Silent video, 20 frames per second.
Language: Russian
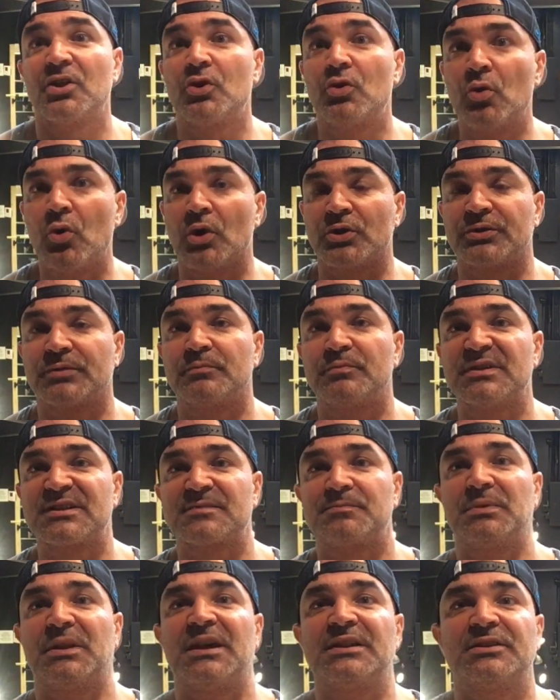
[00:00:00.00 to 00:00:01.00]
Год
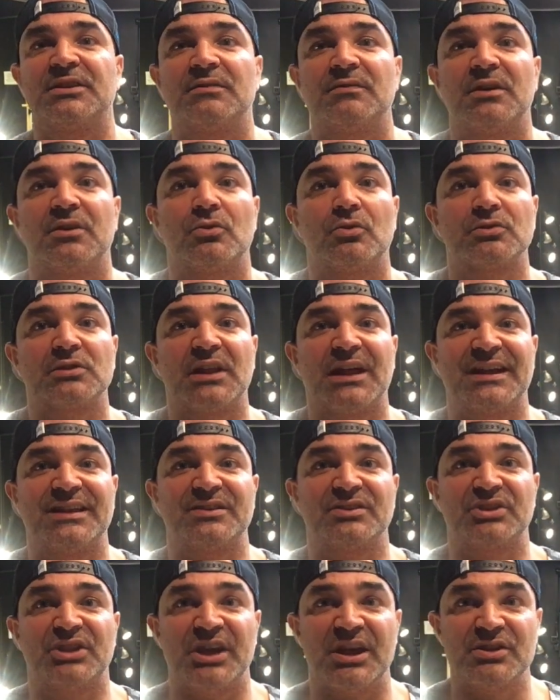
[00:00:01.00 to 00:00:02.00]
бесплатного
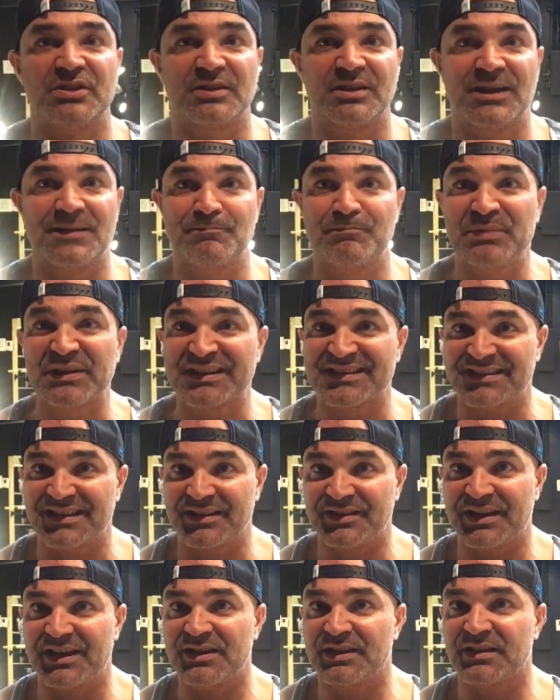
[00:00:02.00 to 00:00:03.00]
онлайн-тренинга
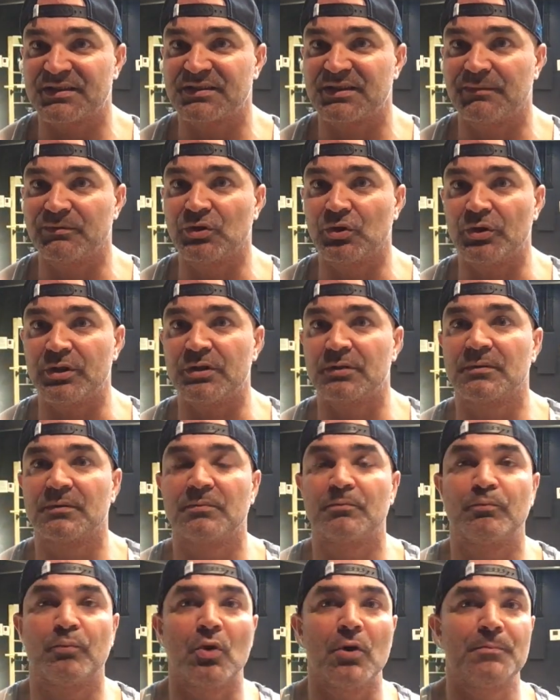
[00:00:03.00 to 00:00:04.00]
персонально со мной
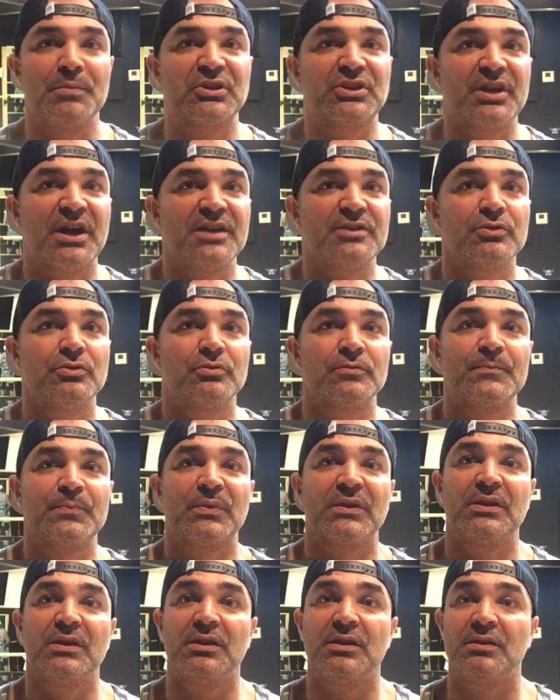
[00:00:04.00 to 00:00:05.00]
по питанию
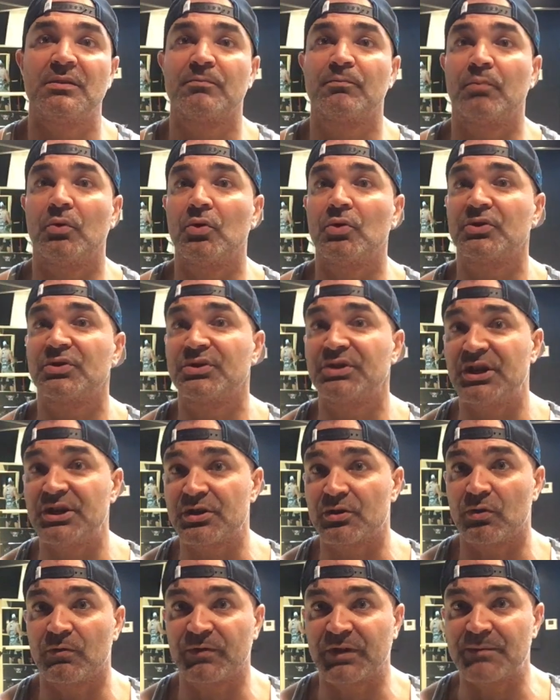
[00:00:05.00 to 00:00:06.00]
и по
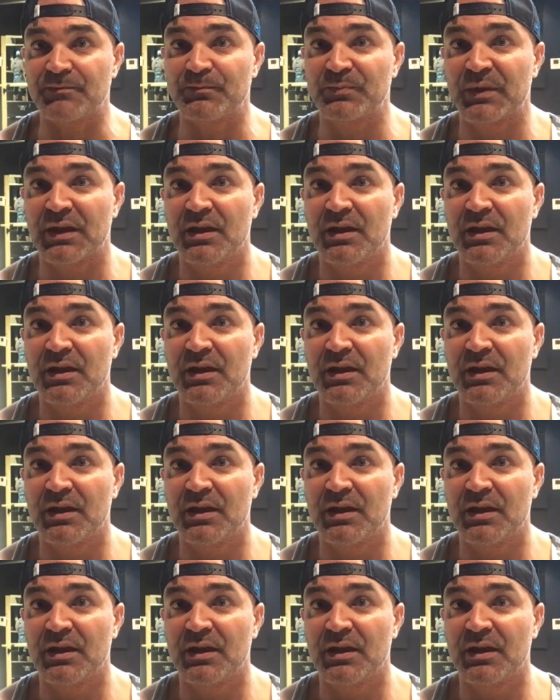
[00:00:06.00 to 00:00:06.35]
тренировкам.